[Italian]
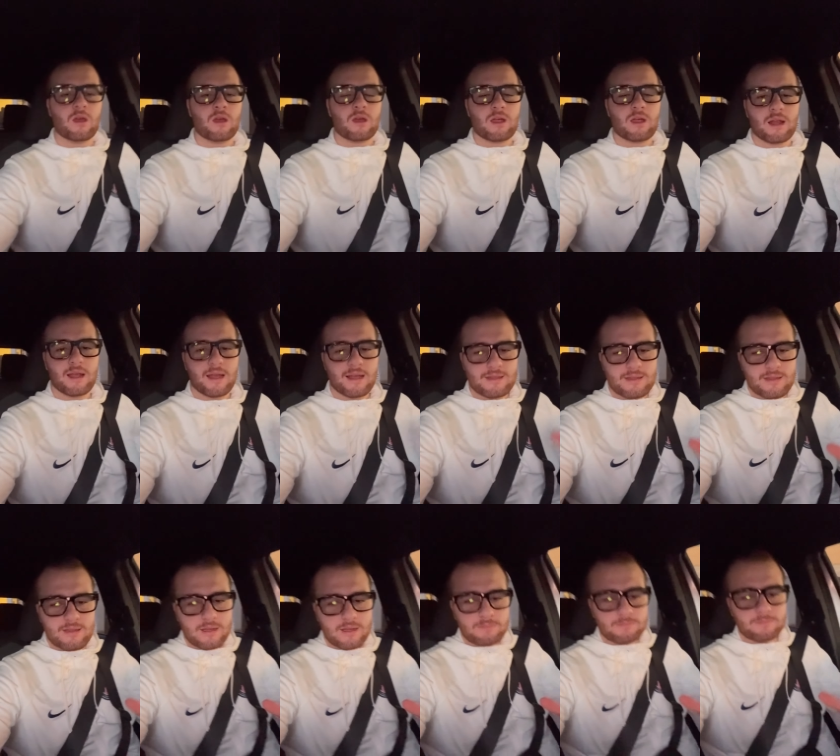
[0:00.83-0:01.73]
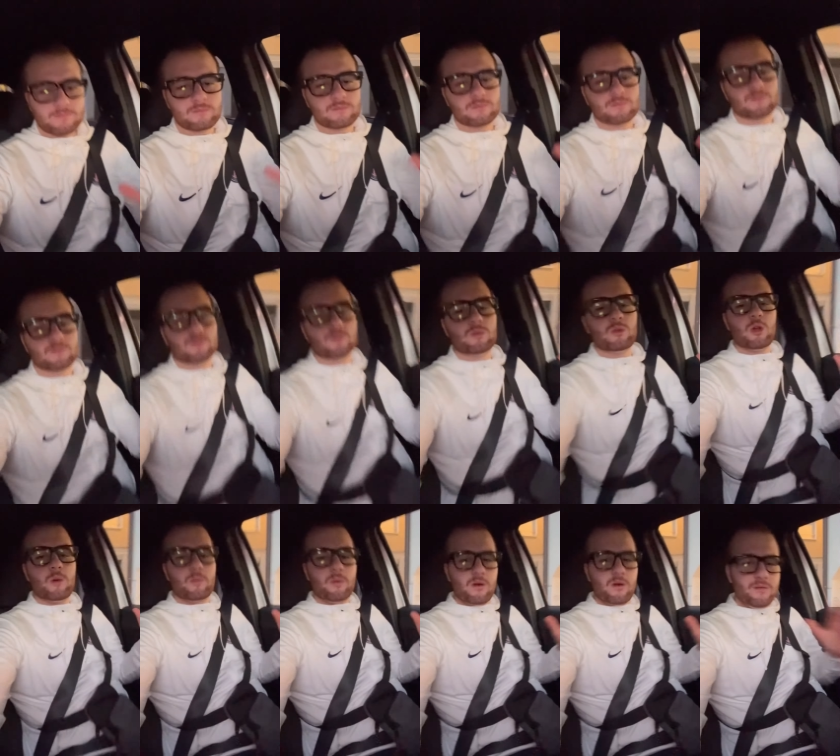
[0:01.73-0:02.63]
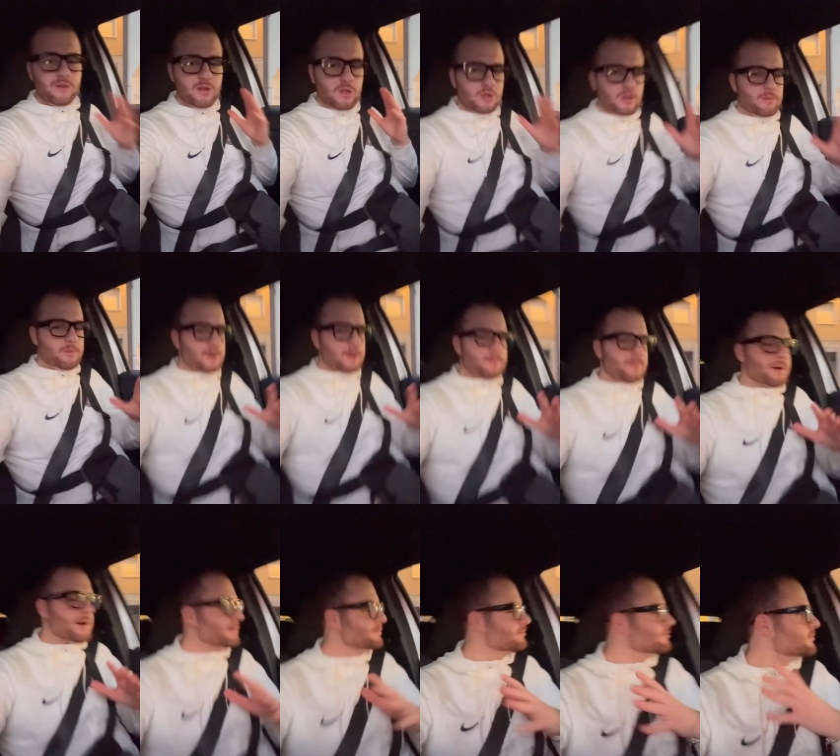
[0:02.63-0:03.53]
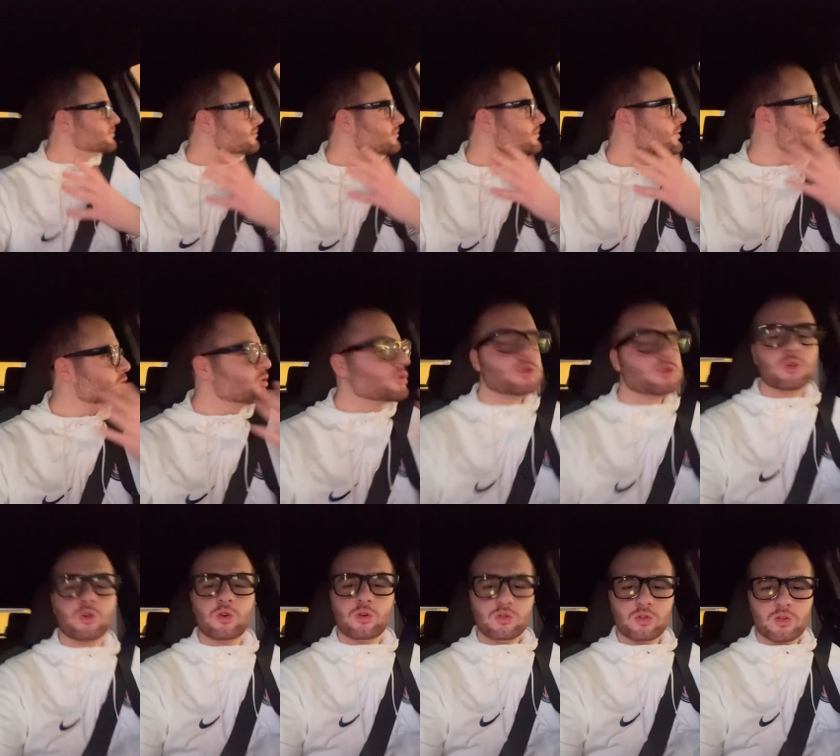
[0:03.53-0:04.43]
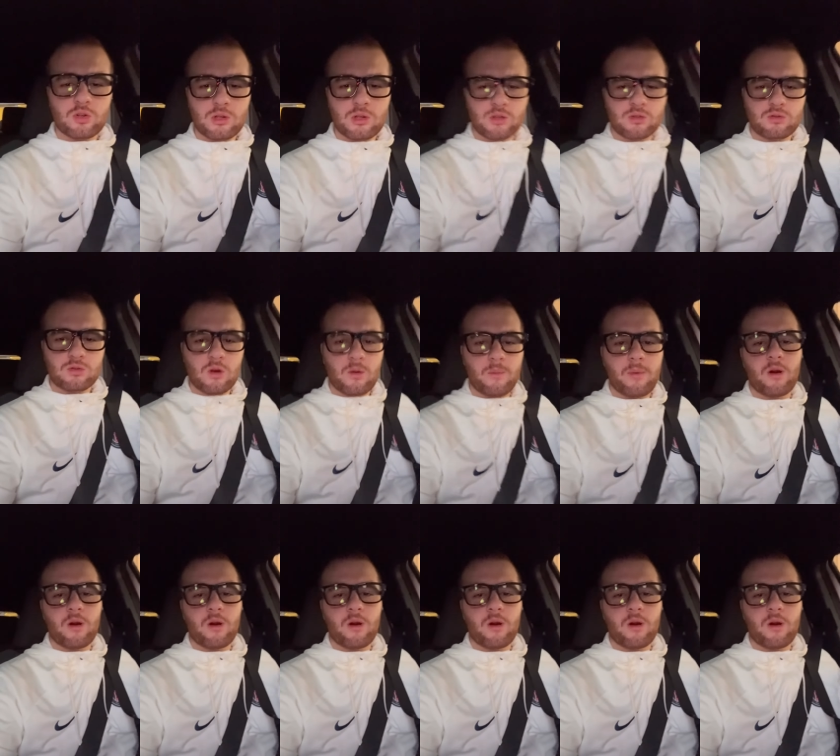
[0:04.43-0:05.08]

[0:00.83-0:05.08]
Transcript: Ragazzi, dopo il video di prima non sono contro nessuno,